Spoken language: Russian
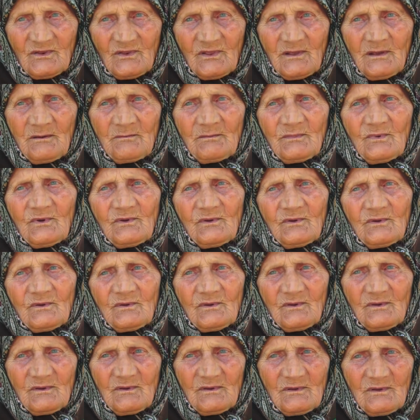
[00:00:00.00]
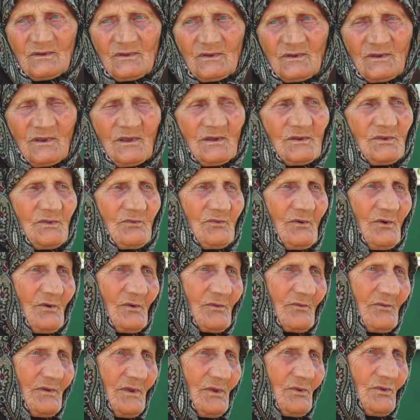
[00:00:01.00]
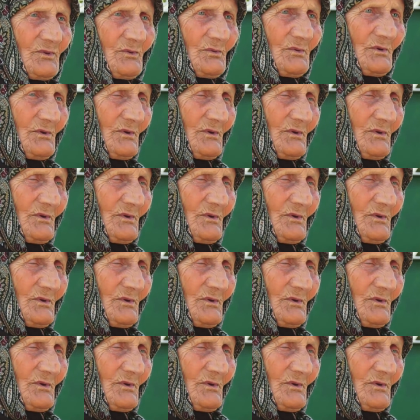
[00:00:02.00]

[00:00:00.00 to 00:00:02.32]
Там э, на двор иду